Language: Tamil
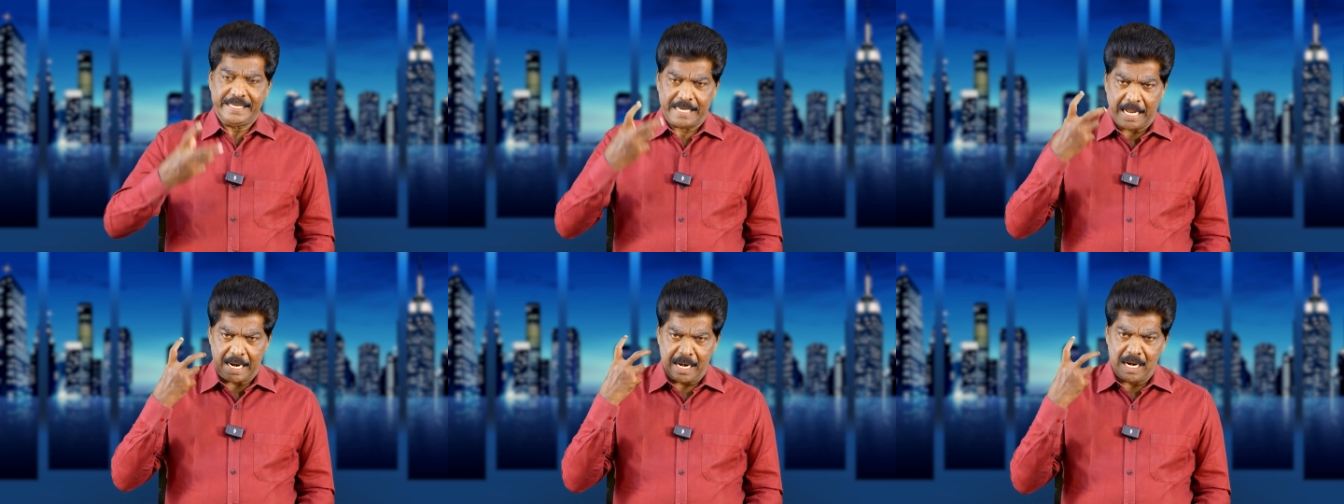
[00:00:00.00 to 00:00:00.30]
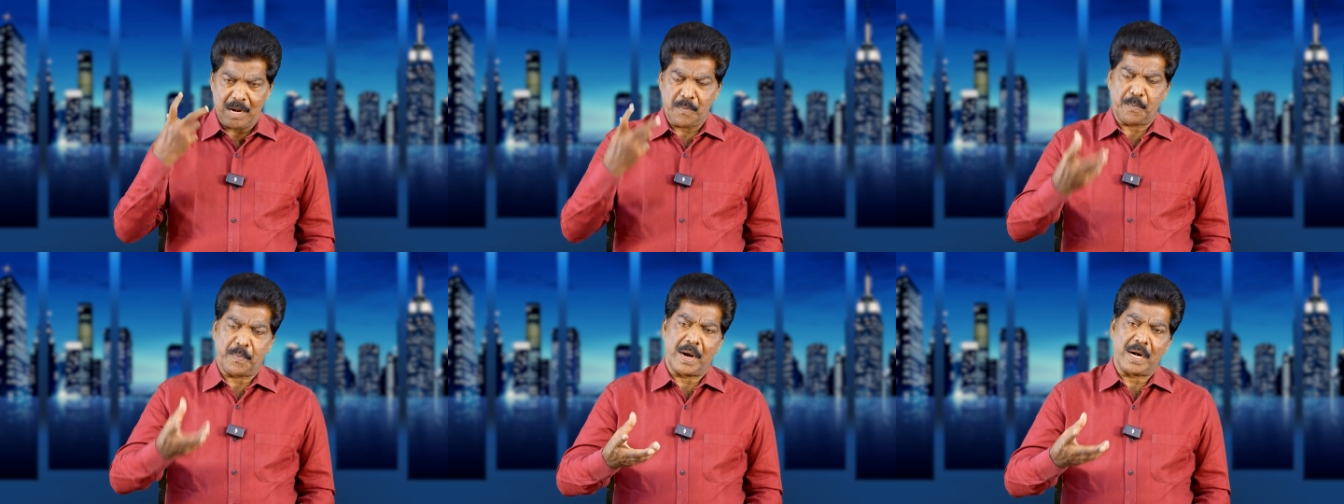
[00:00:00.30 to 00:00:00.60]

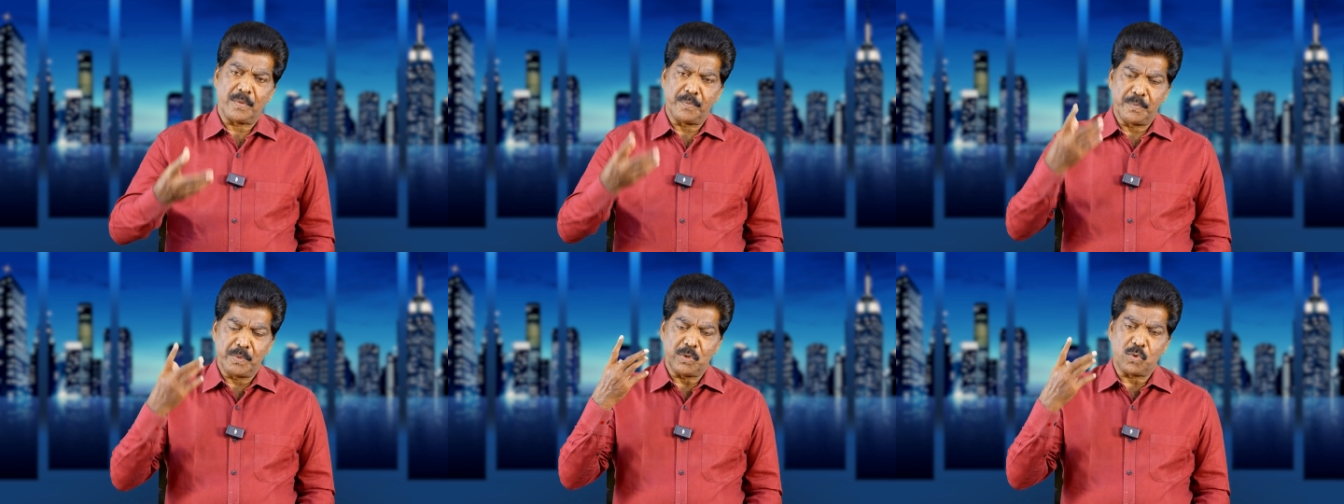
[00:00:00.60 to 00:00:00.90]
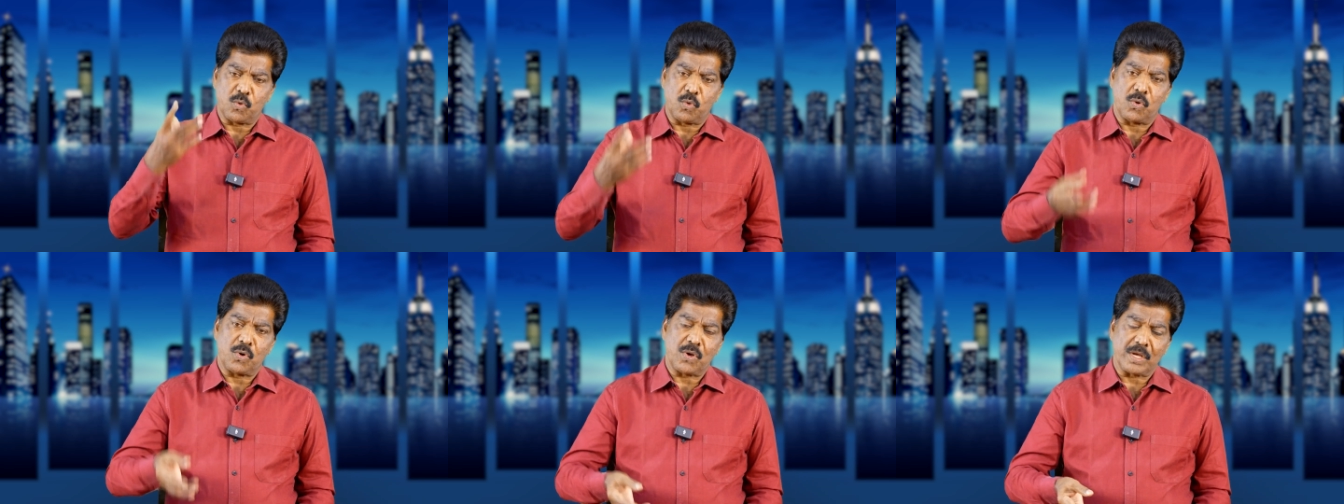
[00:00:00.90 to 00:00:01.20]
நல்ல பண்பு
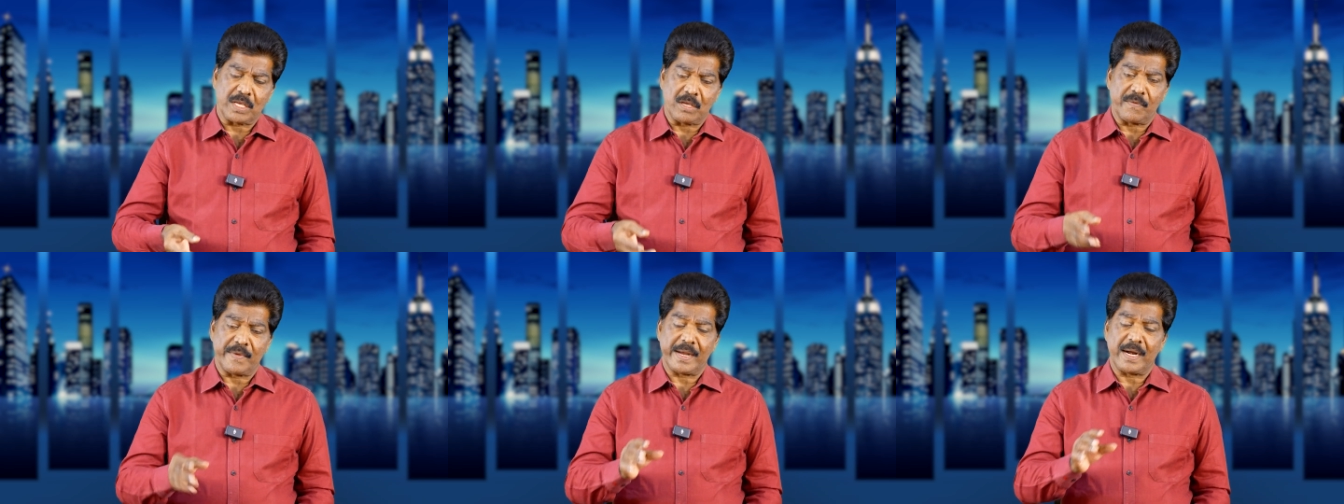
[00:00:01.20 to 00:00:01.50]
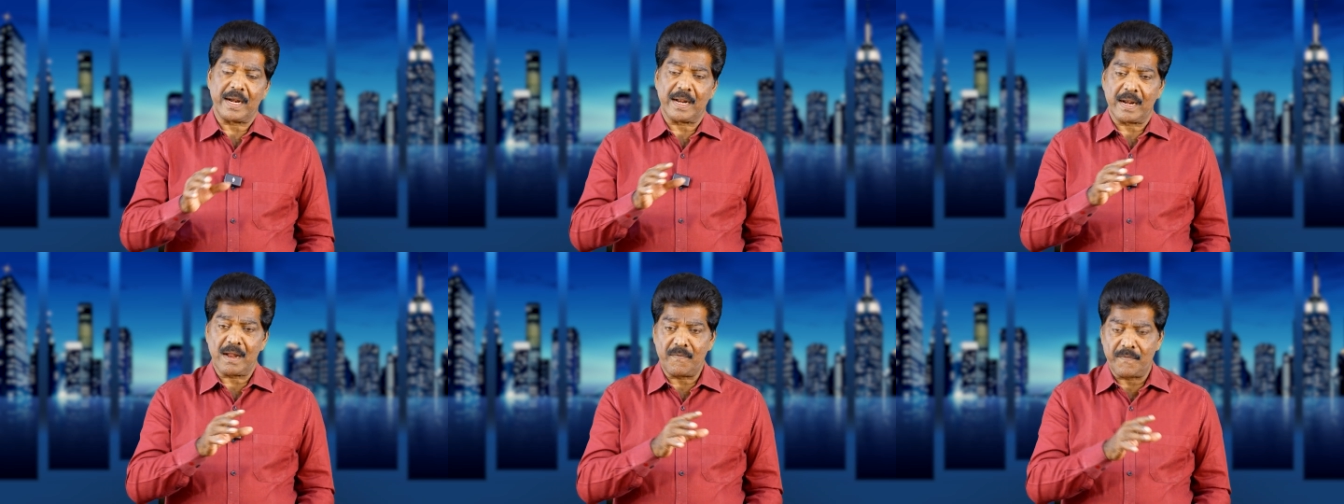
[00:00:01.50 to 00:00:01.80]
குணம்
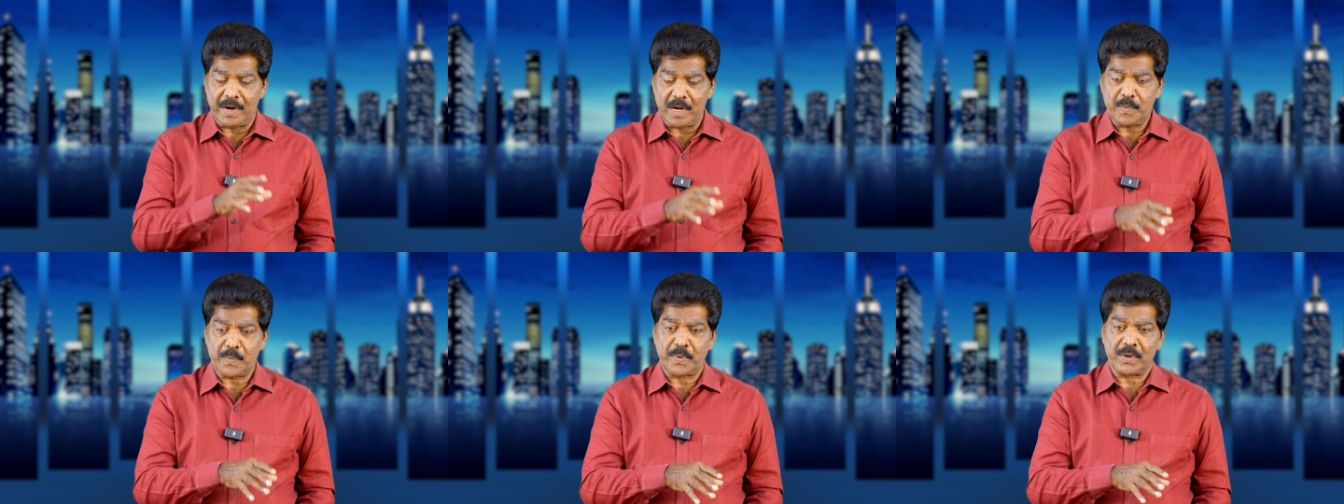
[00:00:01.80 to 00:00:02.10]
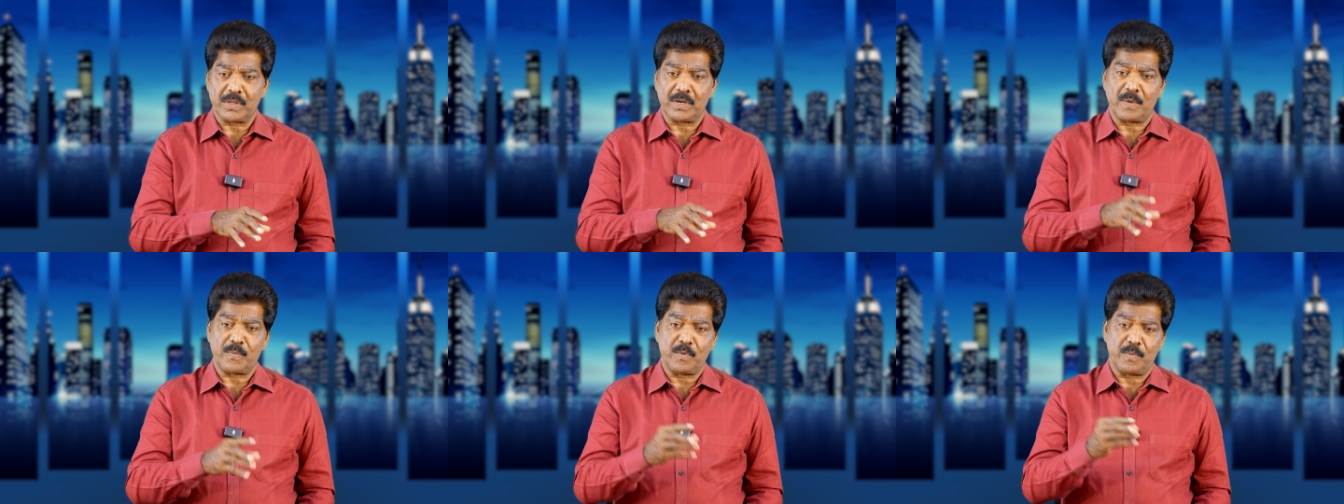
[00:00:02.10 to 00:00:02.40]
இவைகளெல்லாம்
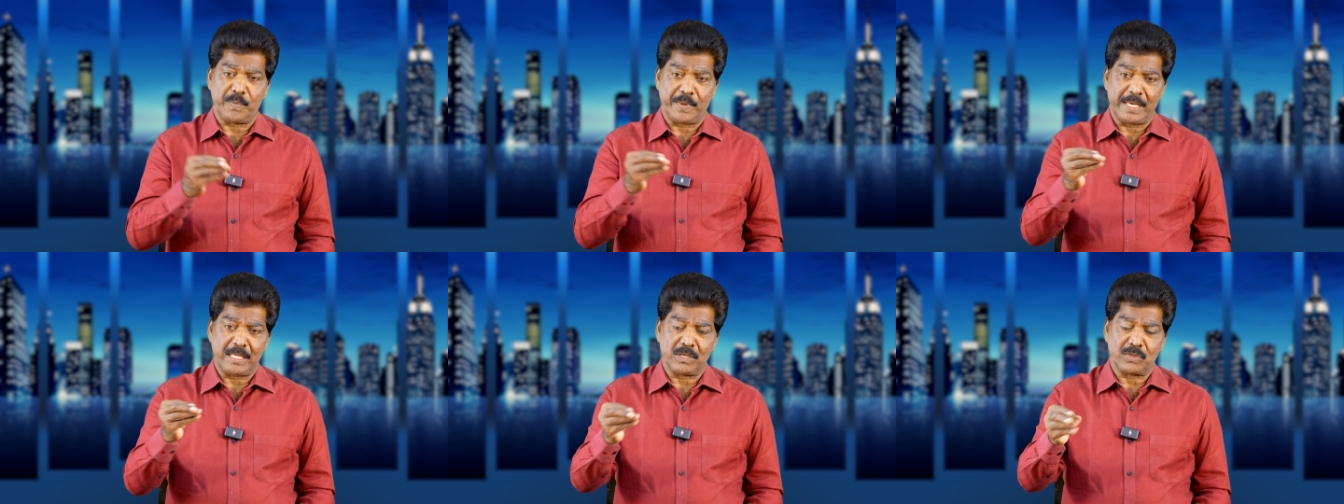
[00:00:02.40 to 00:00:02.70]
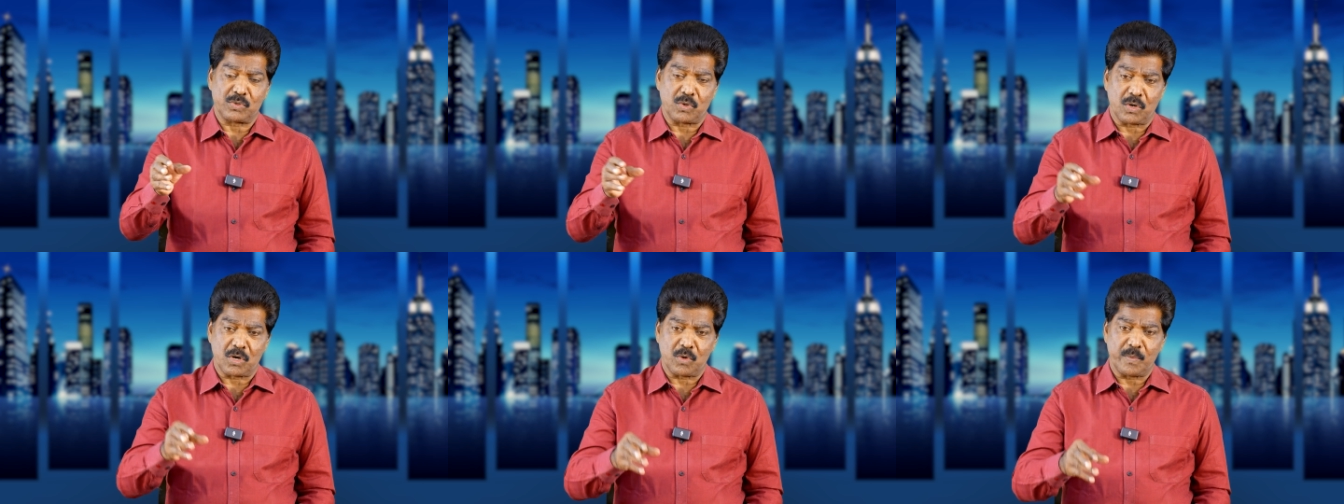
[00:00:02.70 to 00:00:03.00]
வெளிப்படுதணும் அப்போ
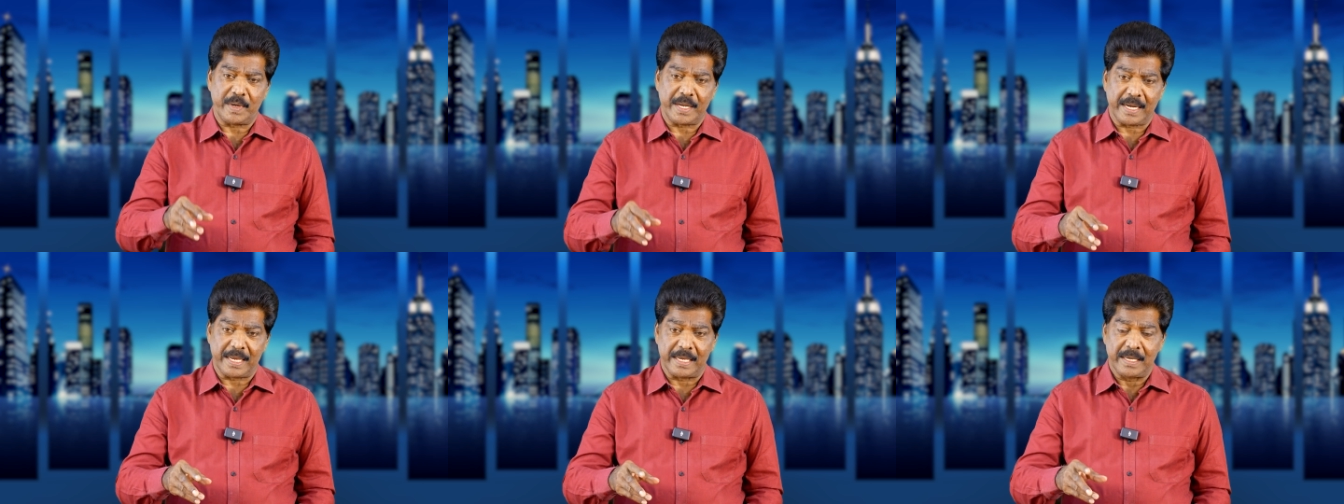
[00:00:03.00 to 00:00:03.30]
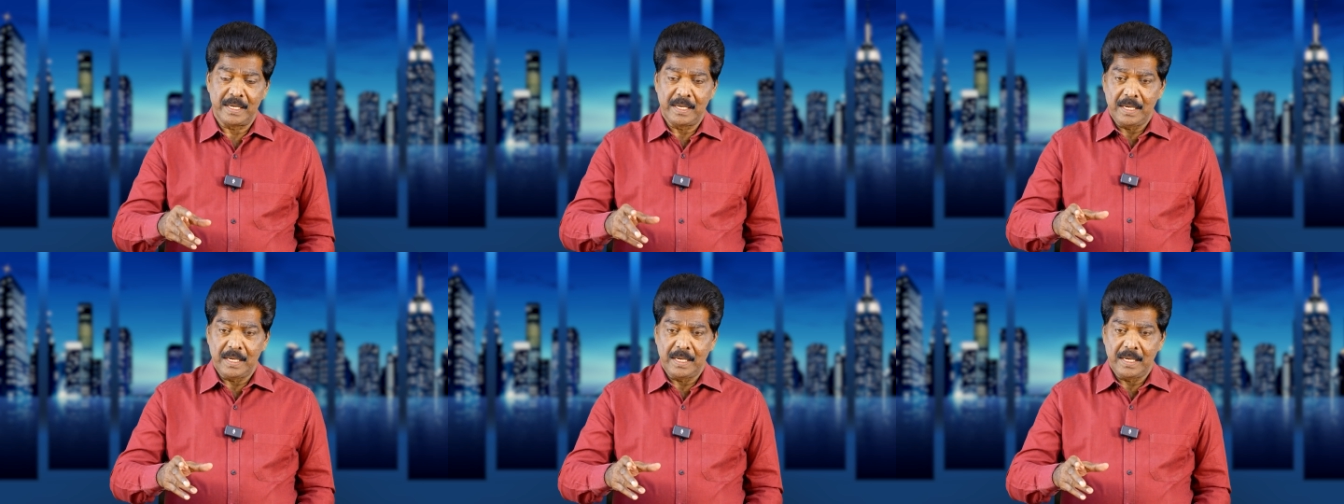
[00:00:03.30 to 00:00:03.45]
பேதர் சொல்கிற மாதிரி